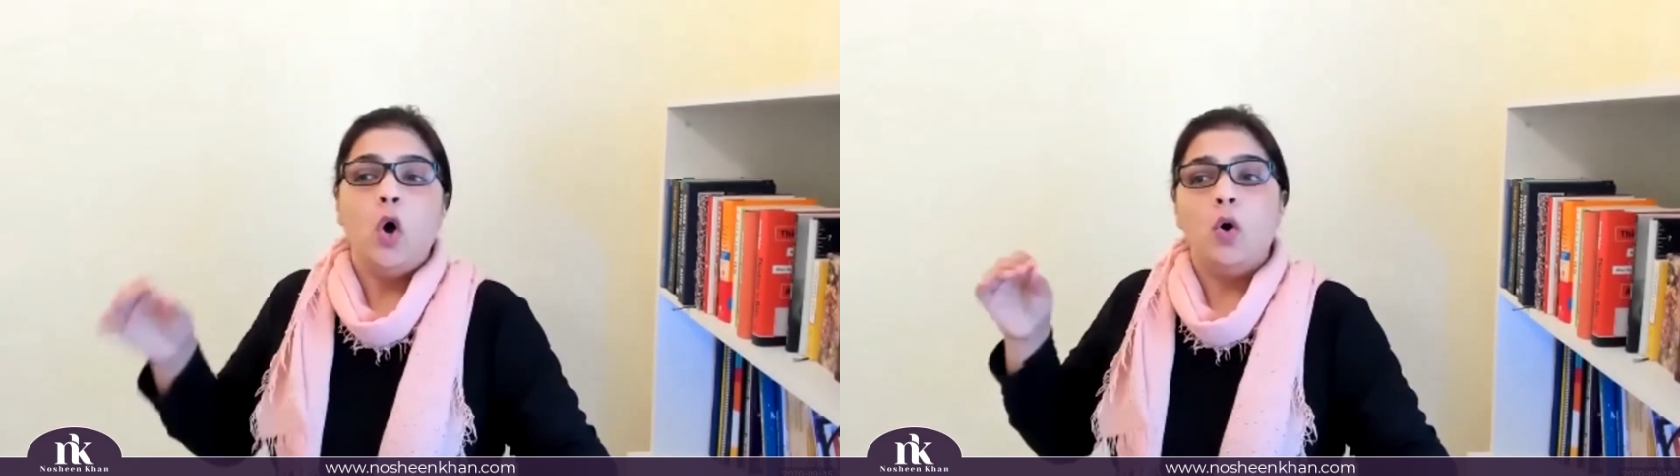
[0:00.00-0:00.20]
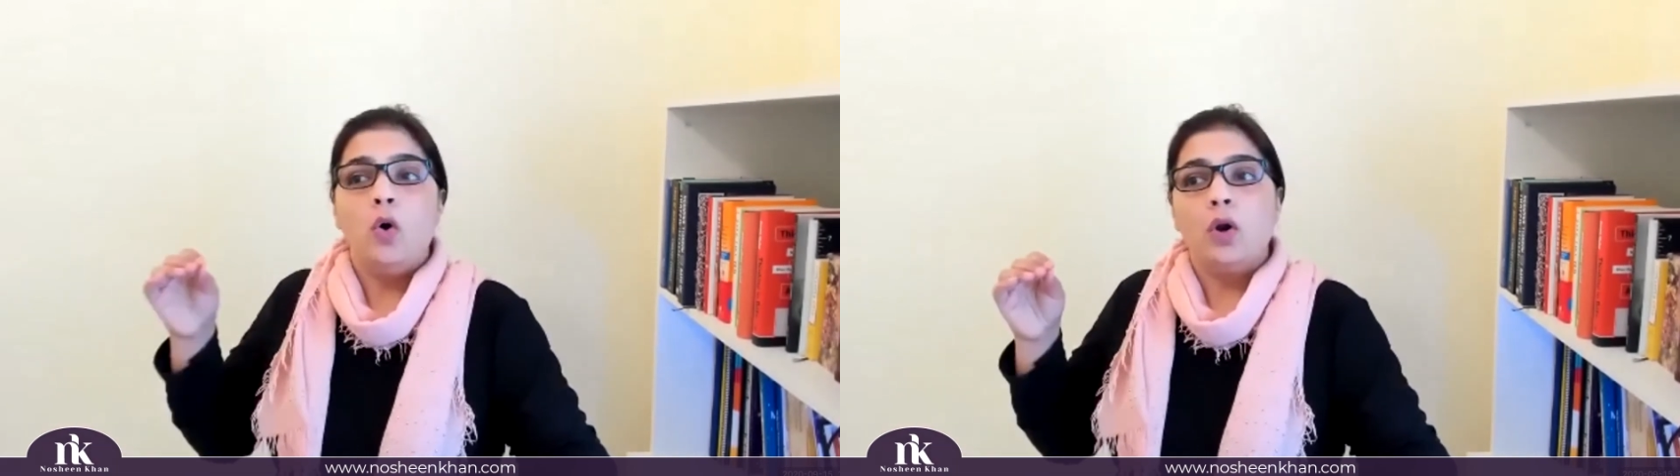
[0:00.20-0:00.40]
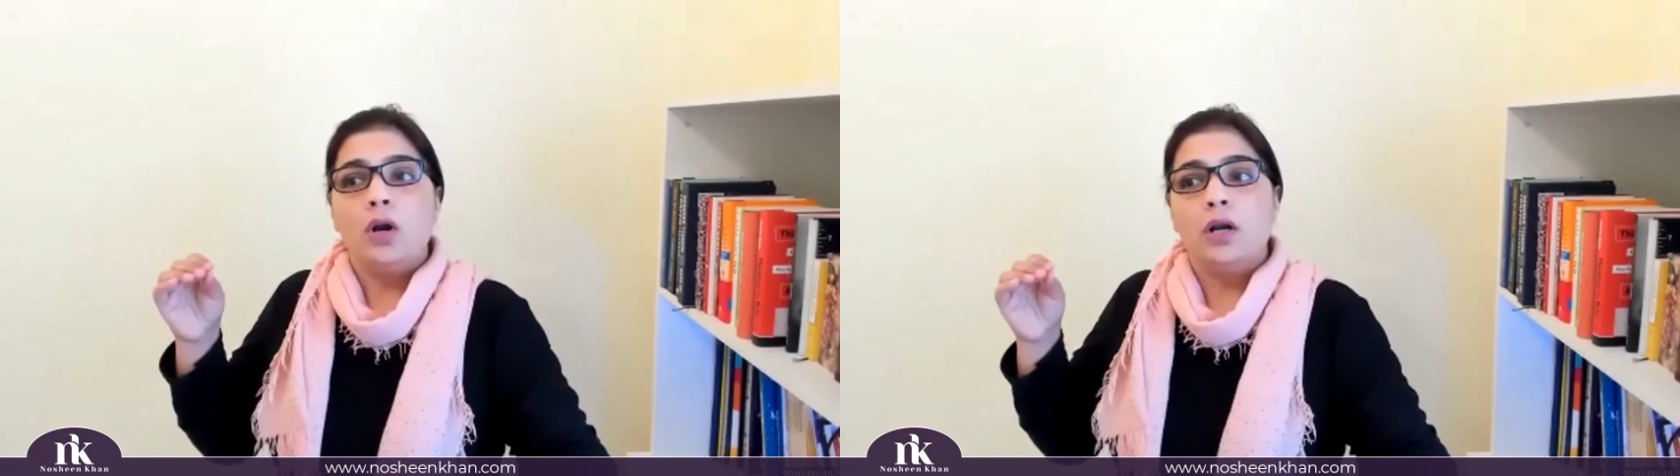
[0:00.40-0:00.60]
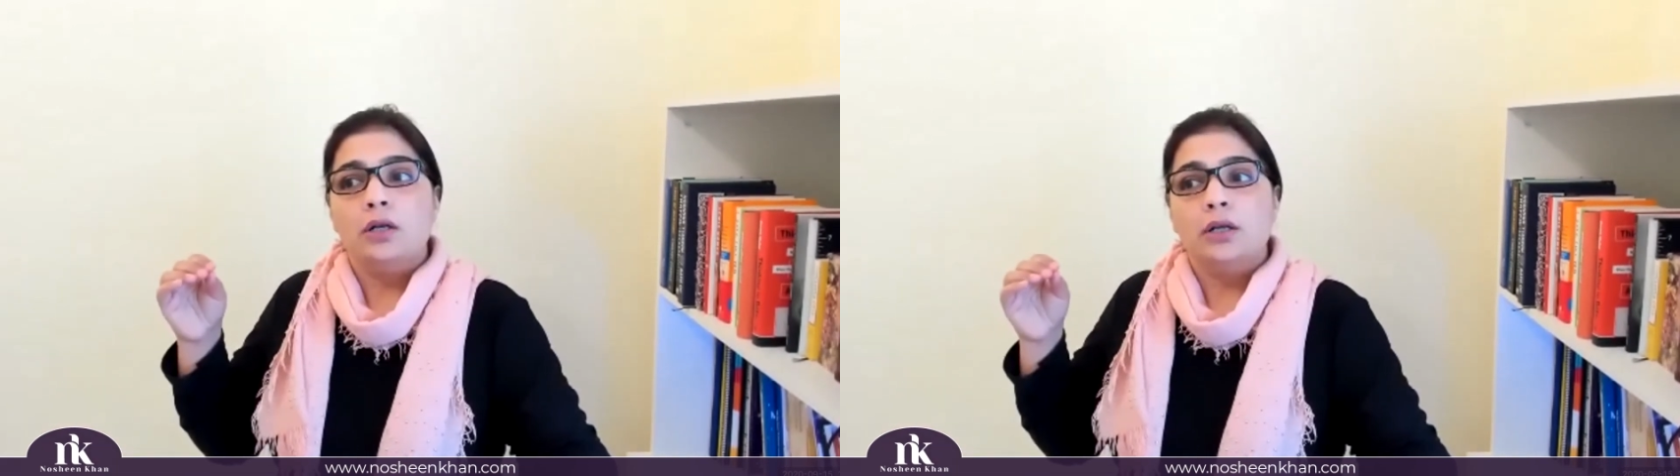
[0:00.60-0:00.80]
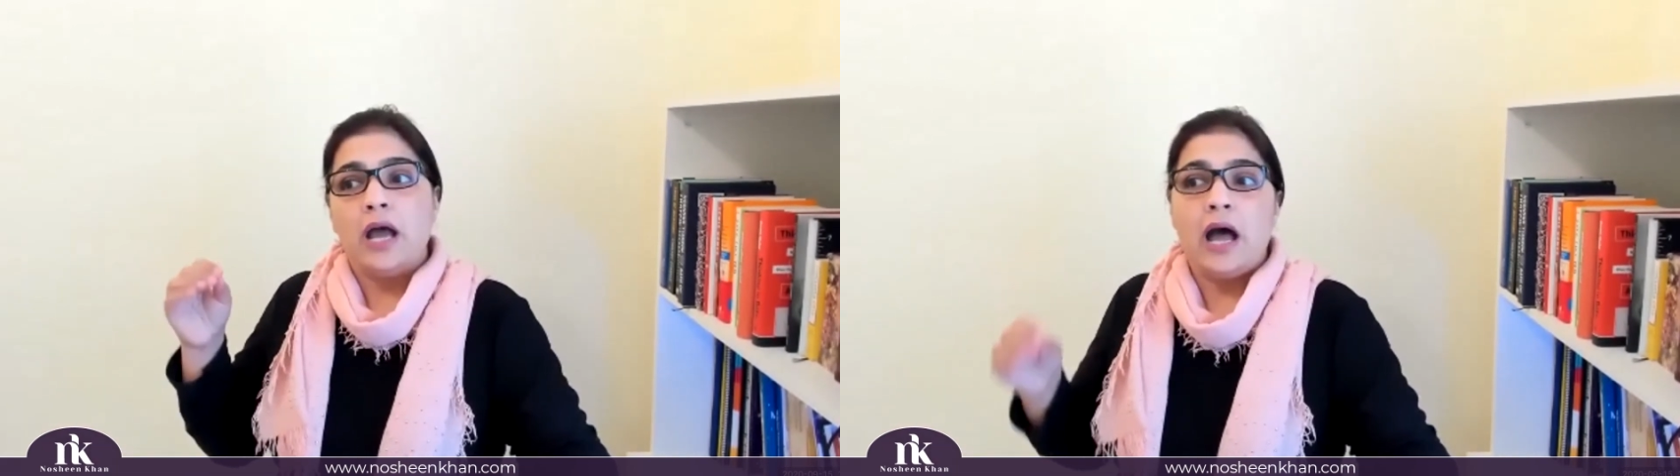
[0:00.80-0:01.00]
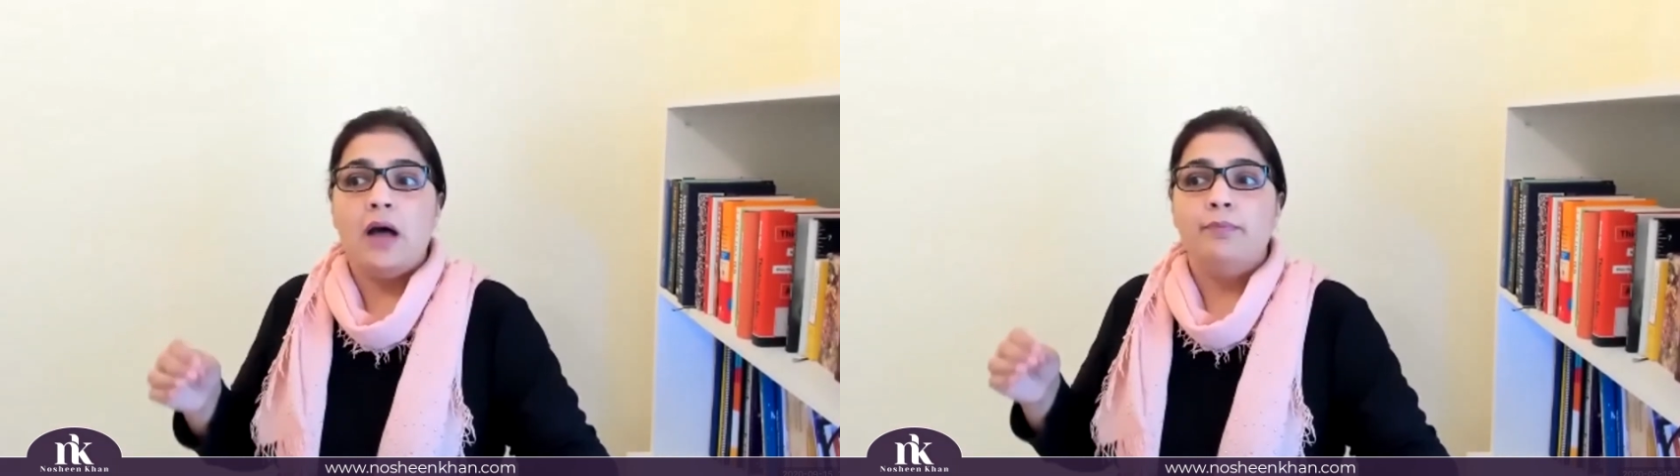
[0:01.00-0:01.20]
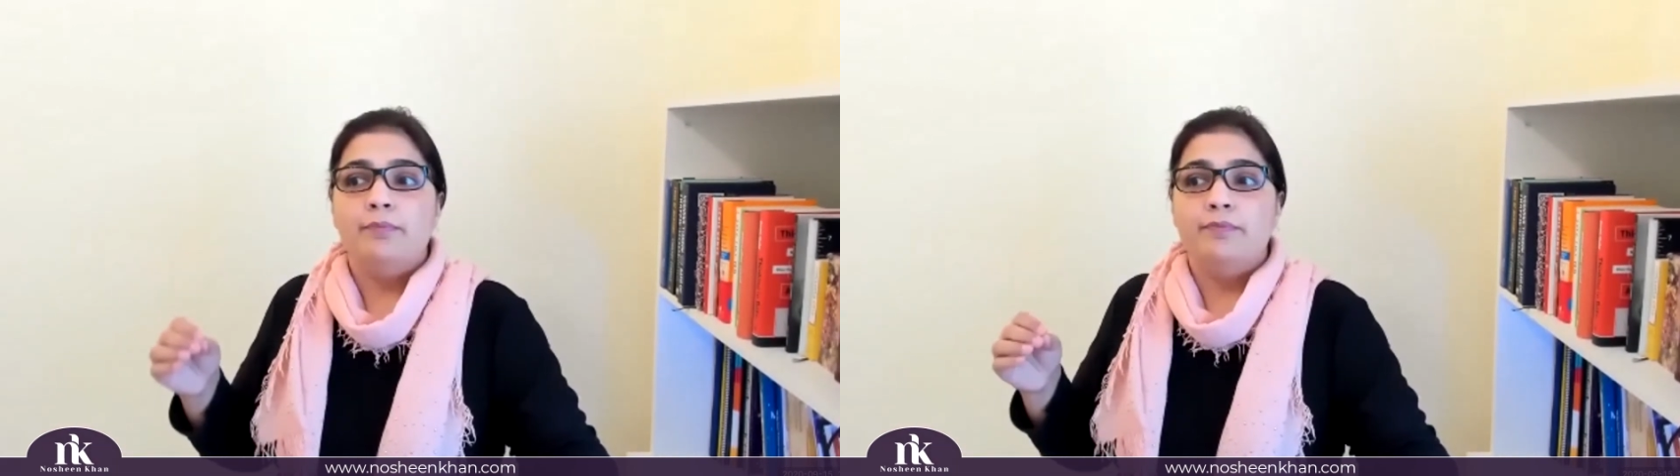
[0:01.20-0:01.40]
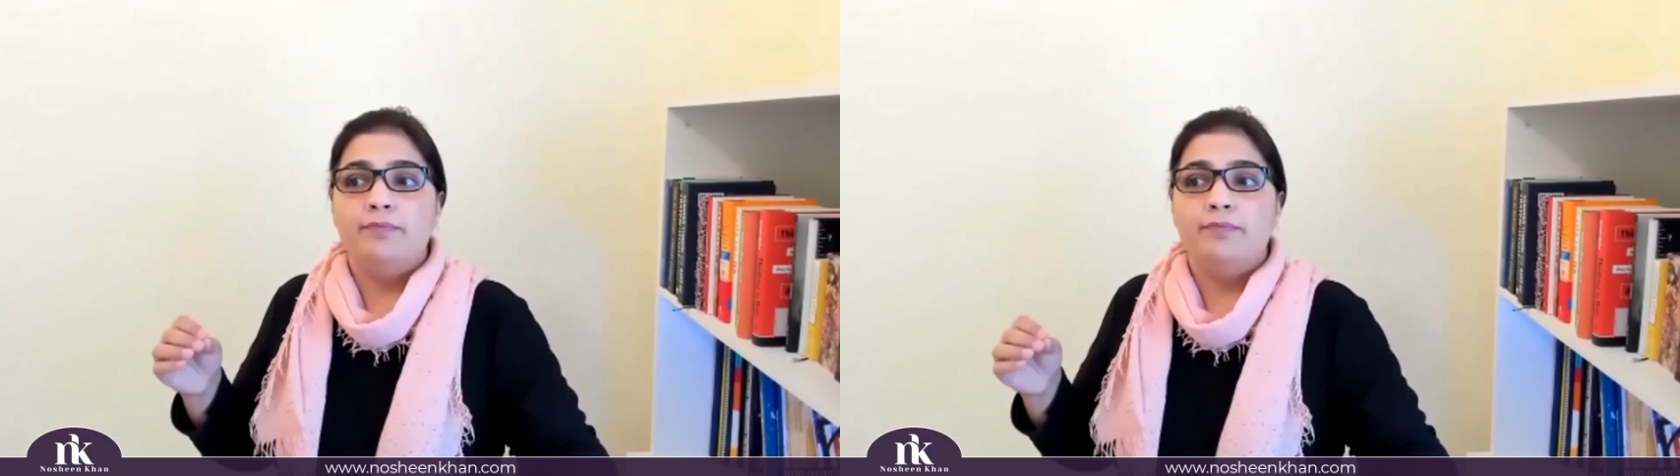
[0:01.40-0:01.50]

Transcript: और आप